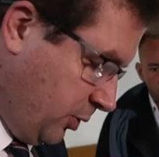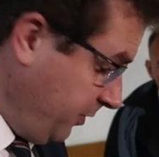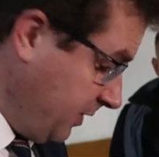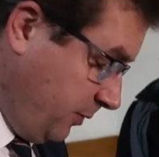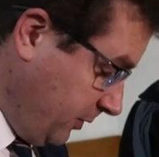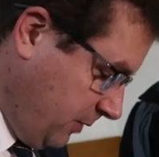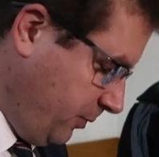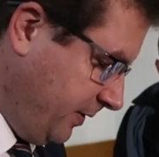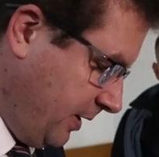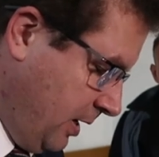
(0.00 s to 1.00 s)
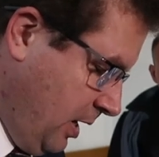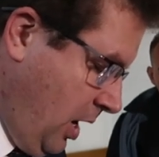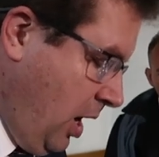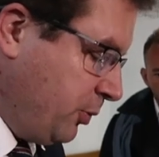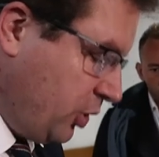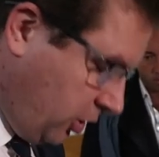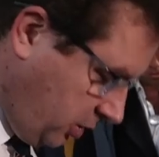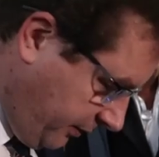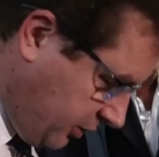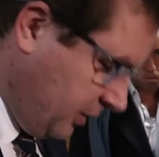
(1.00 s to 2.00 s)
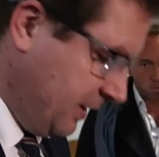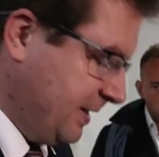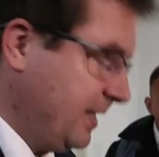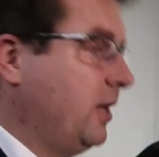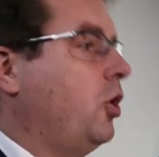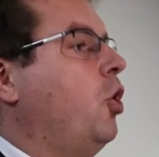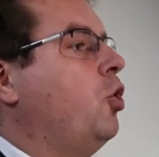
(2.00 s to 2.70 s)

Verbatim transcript: przeprowadzenia postępowania przygotowawczego na zasadach